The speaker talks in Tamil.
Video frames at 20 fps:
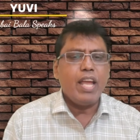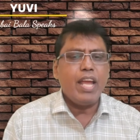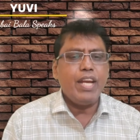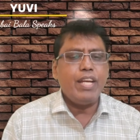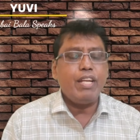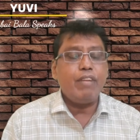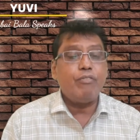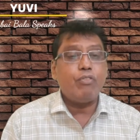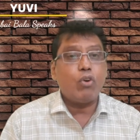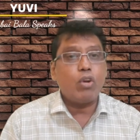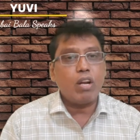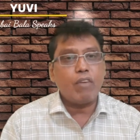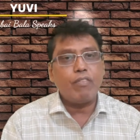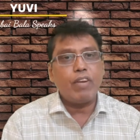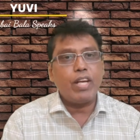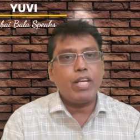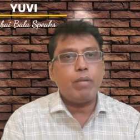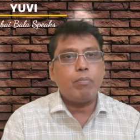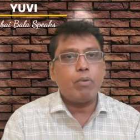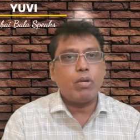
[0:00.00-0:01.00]
எயிட்டி ஃபோர் ஆஃப்
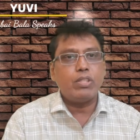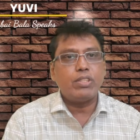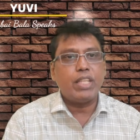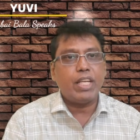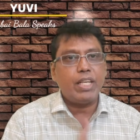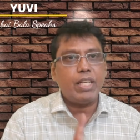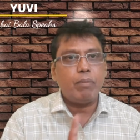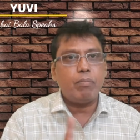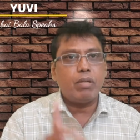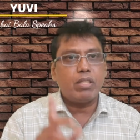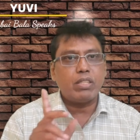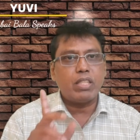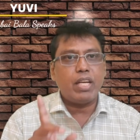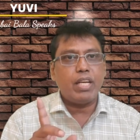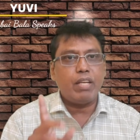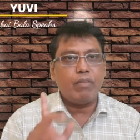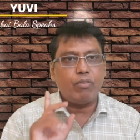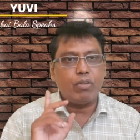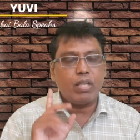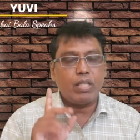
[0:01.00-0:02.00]
எயிட்டி பால்ஸ் எயிட்டி பால்ஸில்
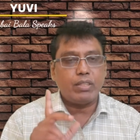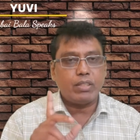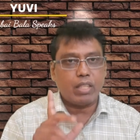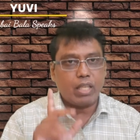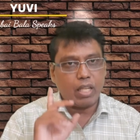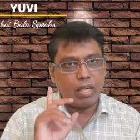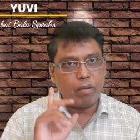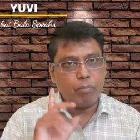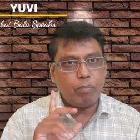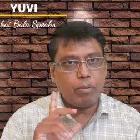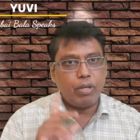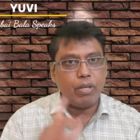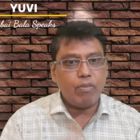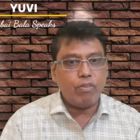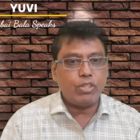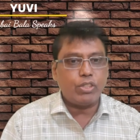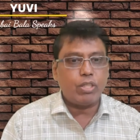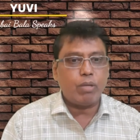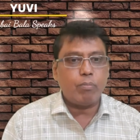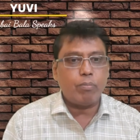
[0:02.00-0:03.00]
எயிட்டி ஃபோர் அடிச்சார் அதெல்லாம் பெரிய
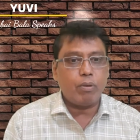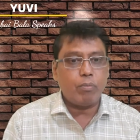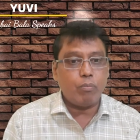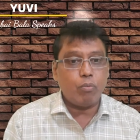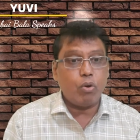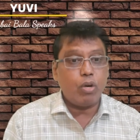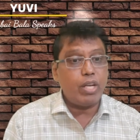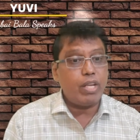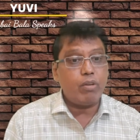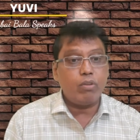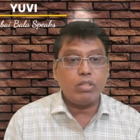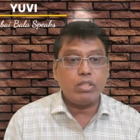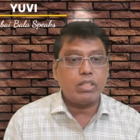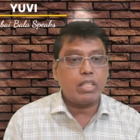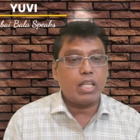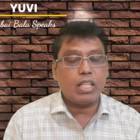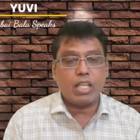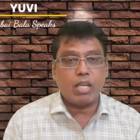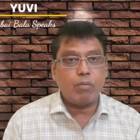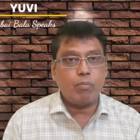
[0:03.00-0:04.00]
விஷயம் அப்போ போலிங் வந்து
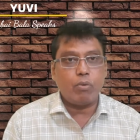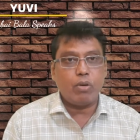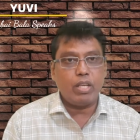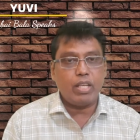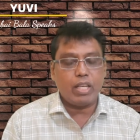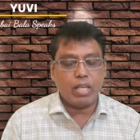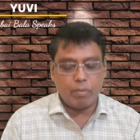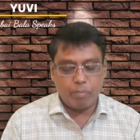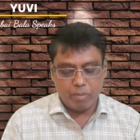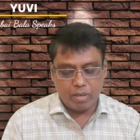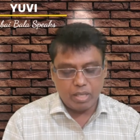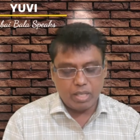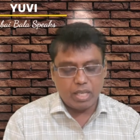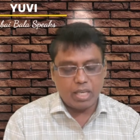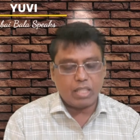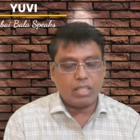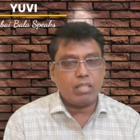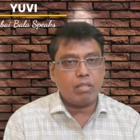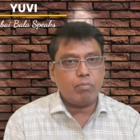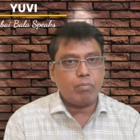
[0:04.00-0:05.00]
சாதாரண போலிங்கில்
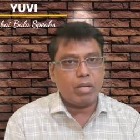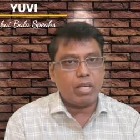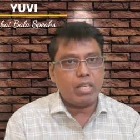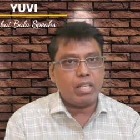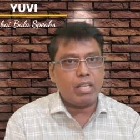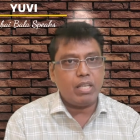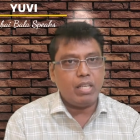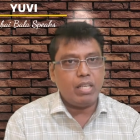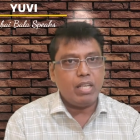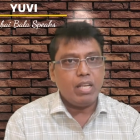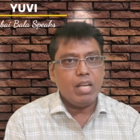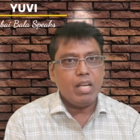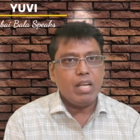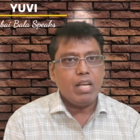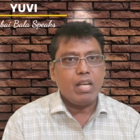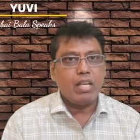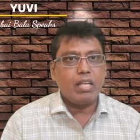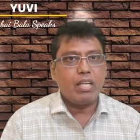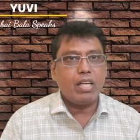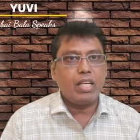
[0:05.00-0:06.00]
மெக்ராத் பிரெட்லி
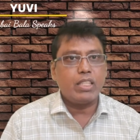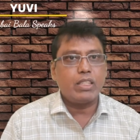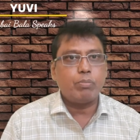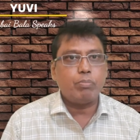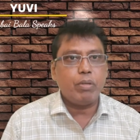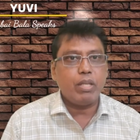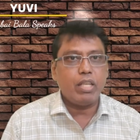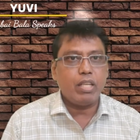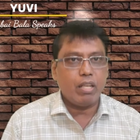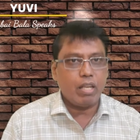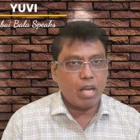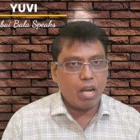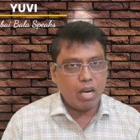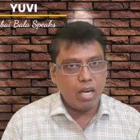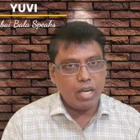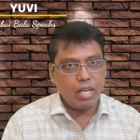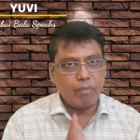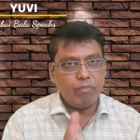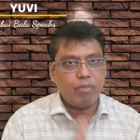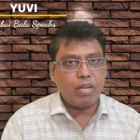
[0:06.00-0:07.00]
கிலஸ்பி
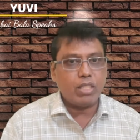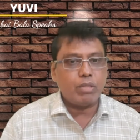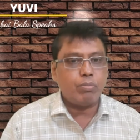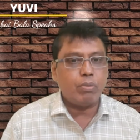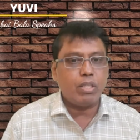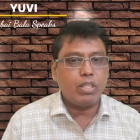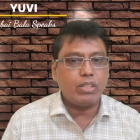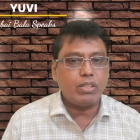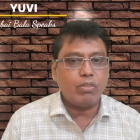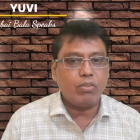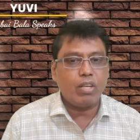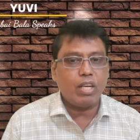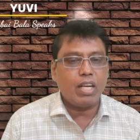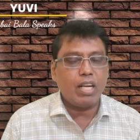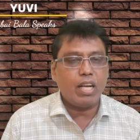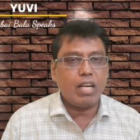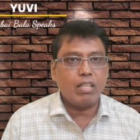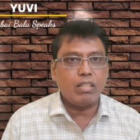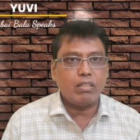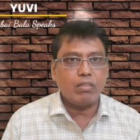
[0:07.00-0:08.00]
ஆல் டைம் பாஸ் பாலர்ஸ்
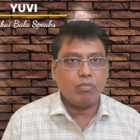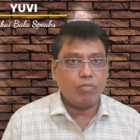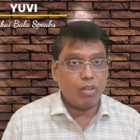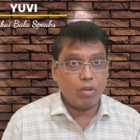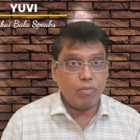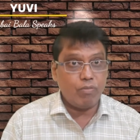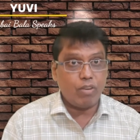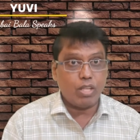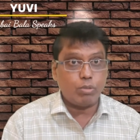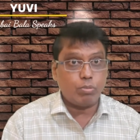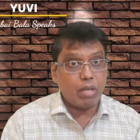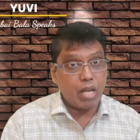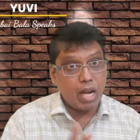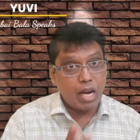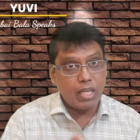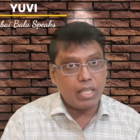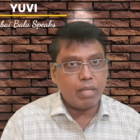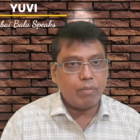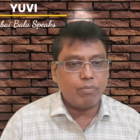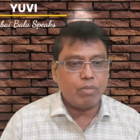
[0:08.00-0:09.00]
இவங்கெல்லாம் வெறும் பாஸ் பாலர்
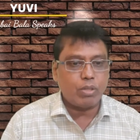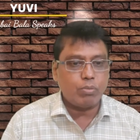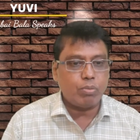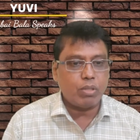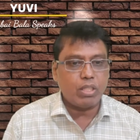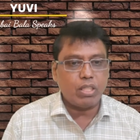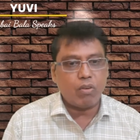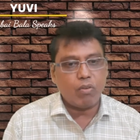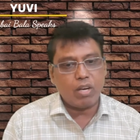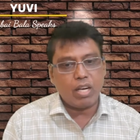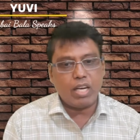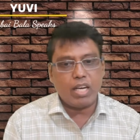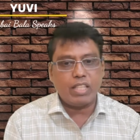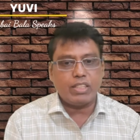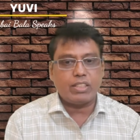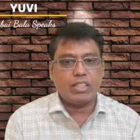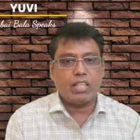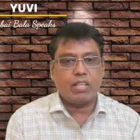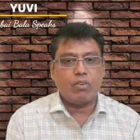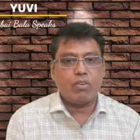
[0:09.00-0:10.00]
ஆல் டைம் பாஸ் பாலர்ஸ் அவங்களால
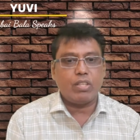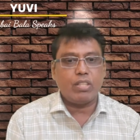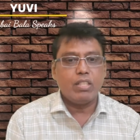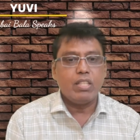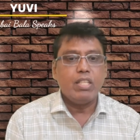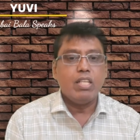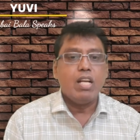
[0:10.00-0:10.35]
அடிச்சார் அவர்